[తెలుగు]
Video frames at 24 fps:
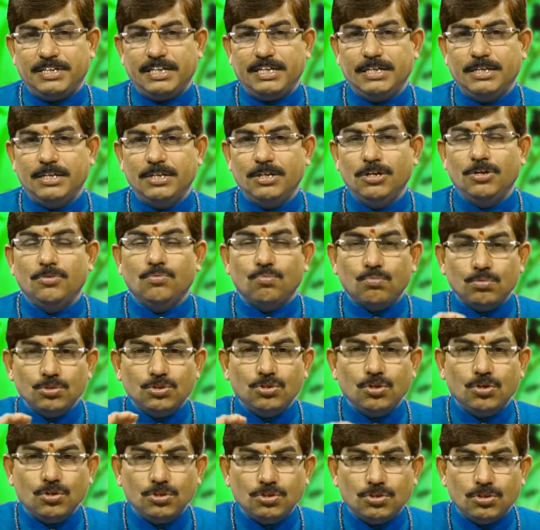ఉన్నాయి
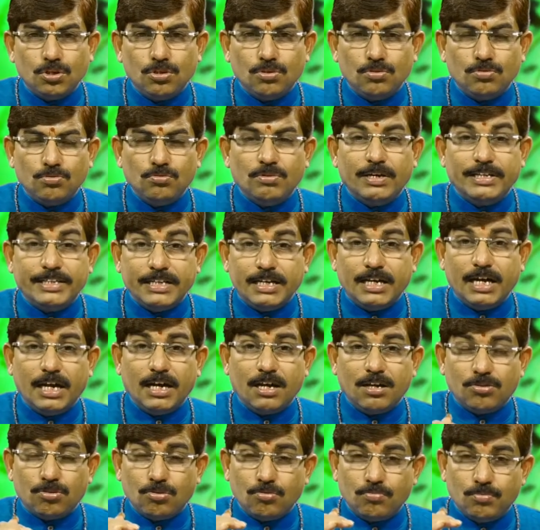ఉద్యోగస్తులకు
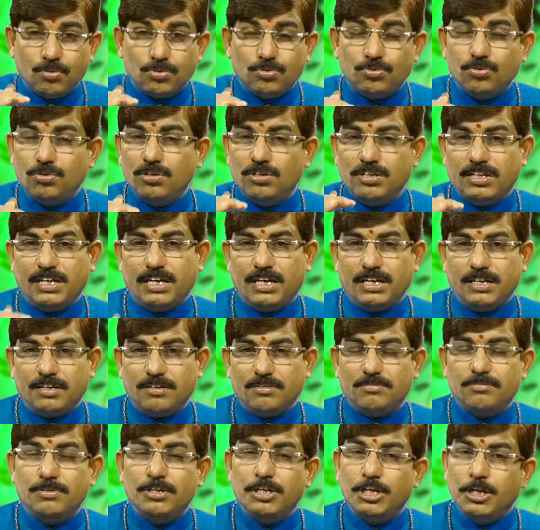అధికారులతో ఒత్తిడులు
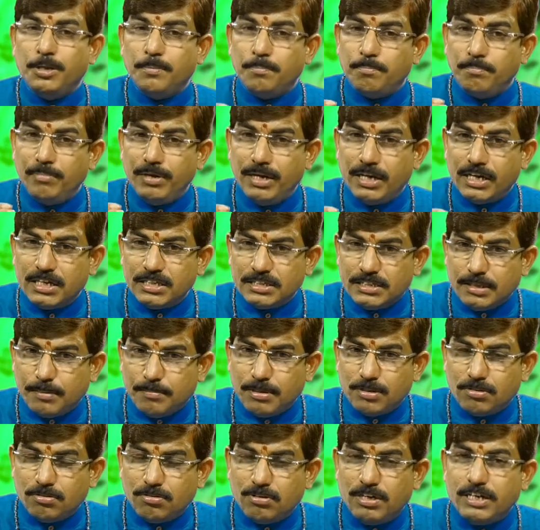కలగడం మీకు
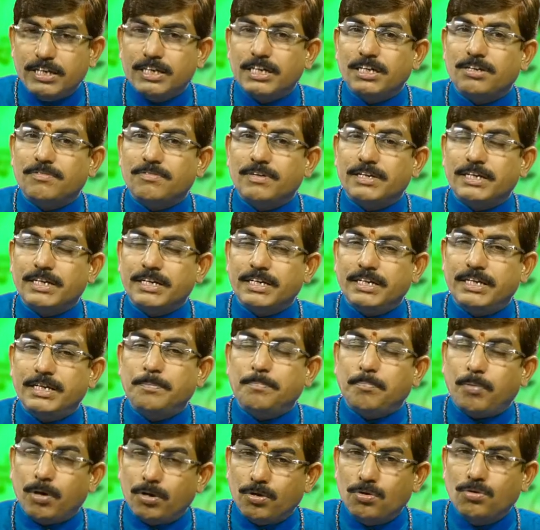సంబంధం లేనటువంటి
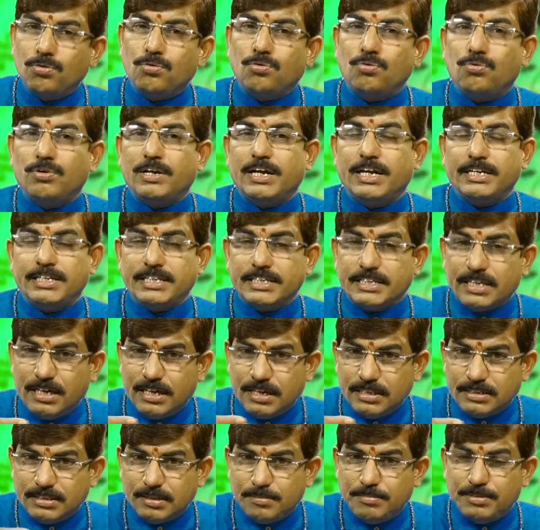పనులు కూడా
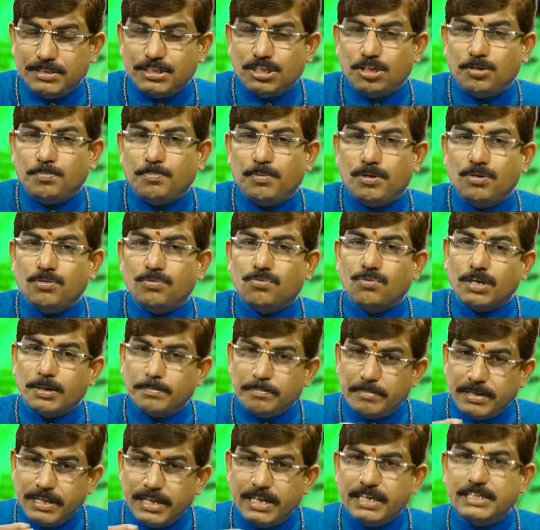ఇతరులకు సంబంధించిన పనులు కూడా
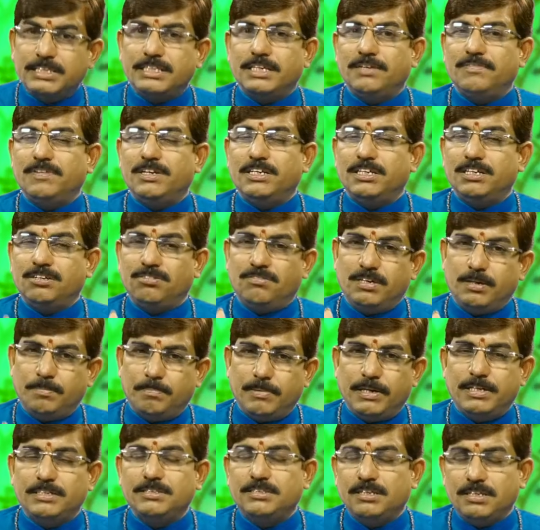మీరే చేయవలసినటువంటి
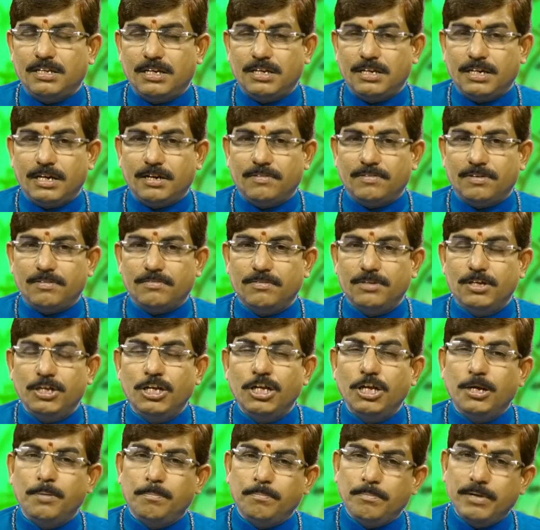పరిస్థితులు రావడం
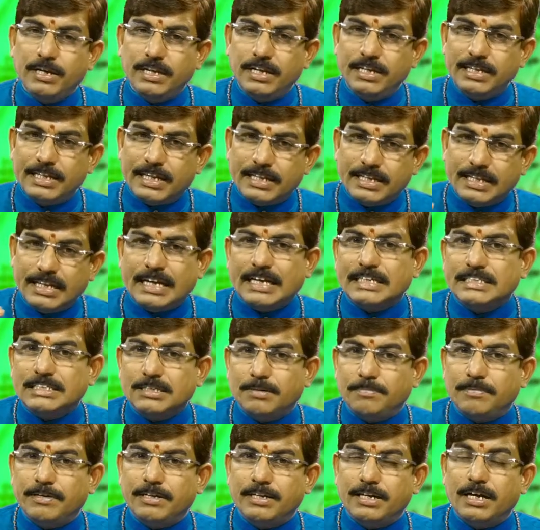మీరు ఎంత
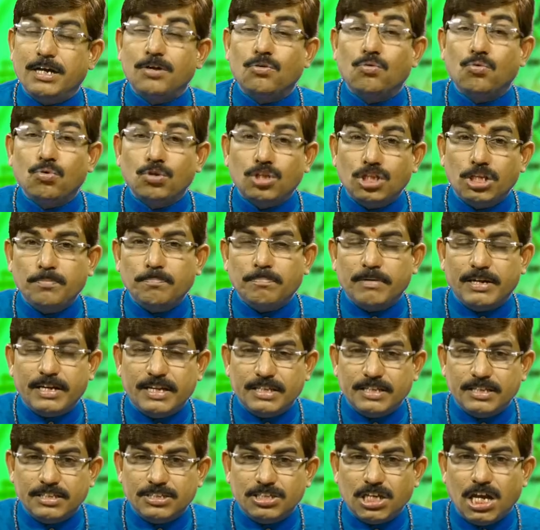కష్టపడినా గుర్తింపు
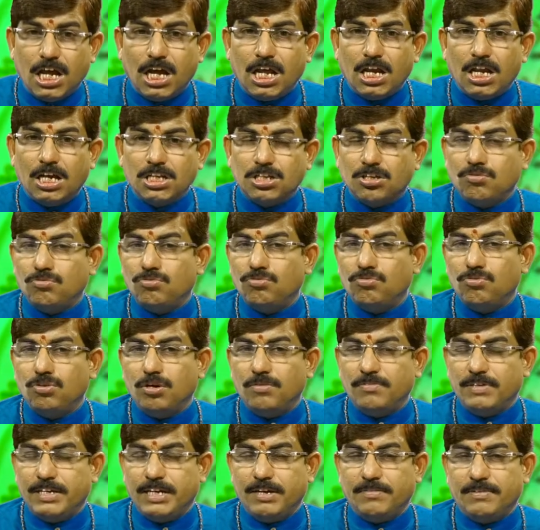అనేది చాలా
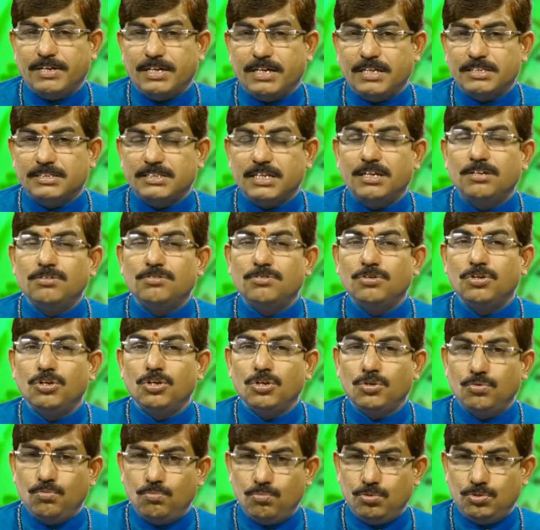తక్కువగా ఉండే అవకాశాలు
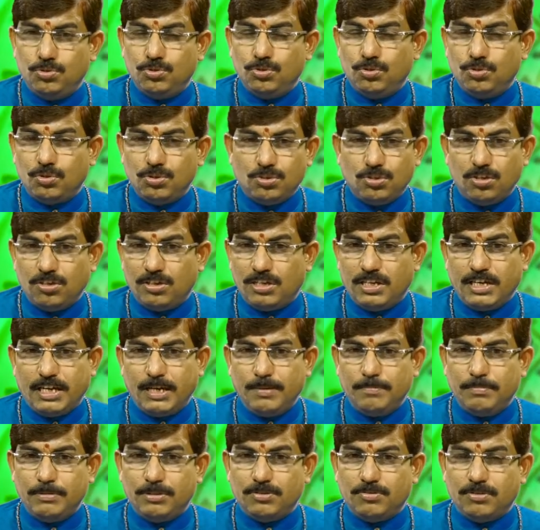ఉద్యోగస్తులకు
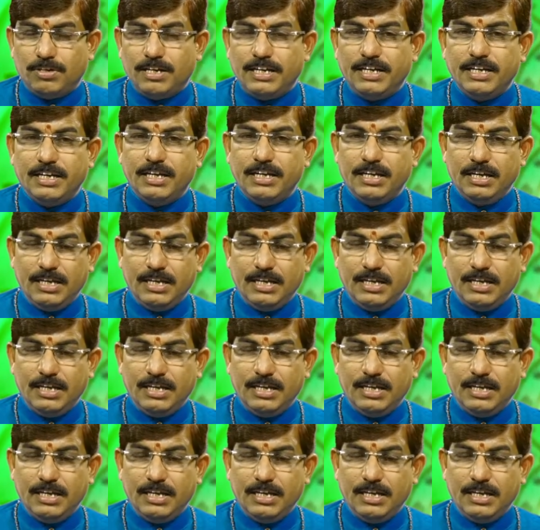కనిపిస్తున్నాయి